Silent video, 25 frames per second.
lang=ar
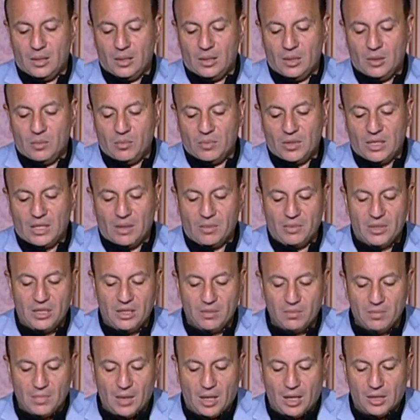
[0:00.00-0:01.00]

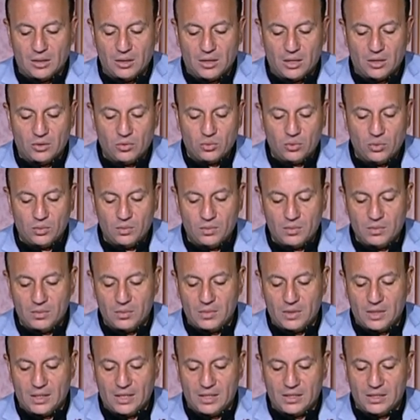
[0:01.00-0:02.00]
مكملين مع حضراتكم
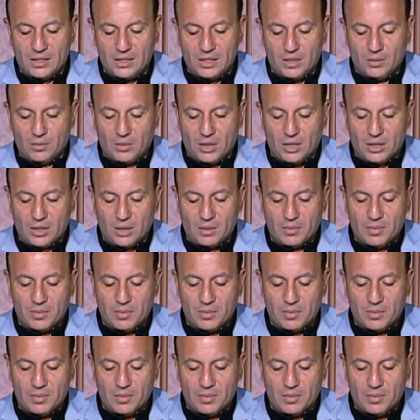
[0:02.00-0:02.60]
هذه المرة